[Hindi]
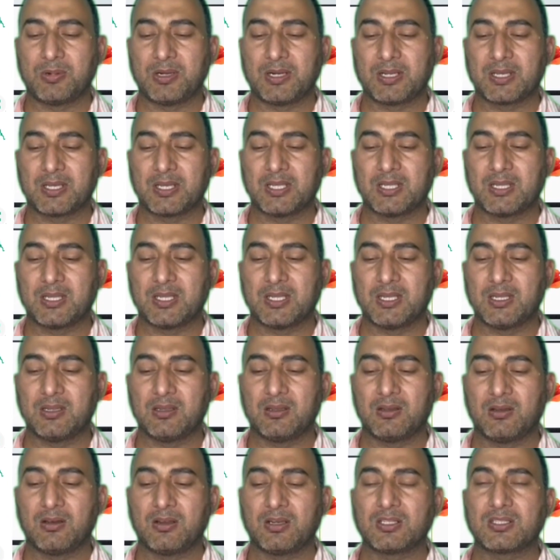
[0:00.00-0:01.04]
बढ़ गए थे
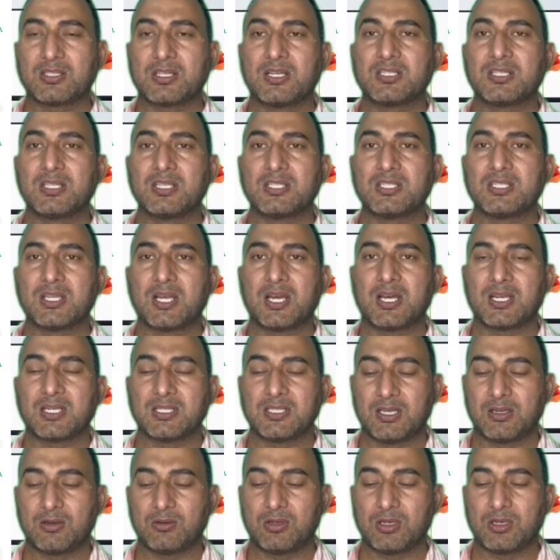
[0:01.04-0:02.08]
और इसका शेयर चार
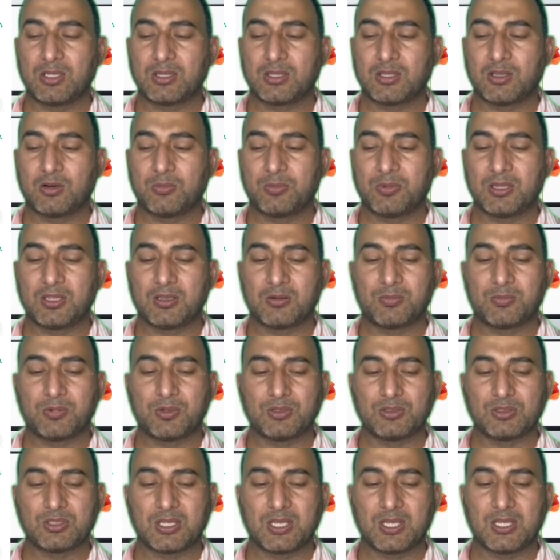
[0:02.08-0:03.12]
हजार उनहत्तर रूपये तक
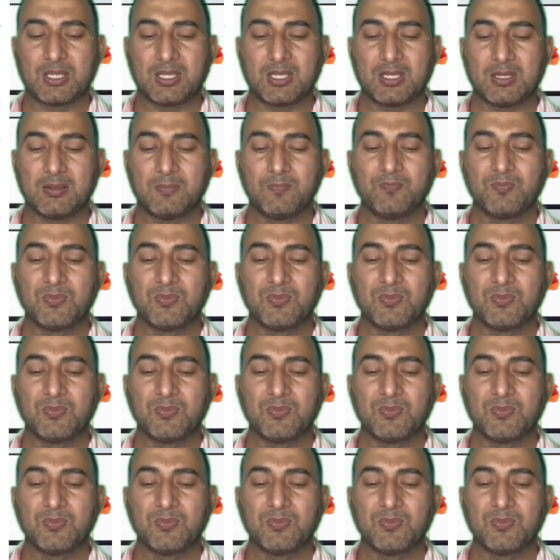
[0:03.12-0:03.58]
पहुंच गया था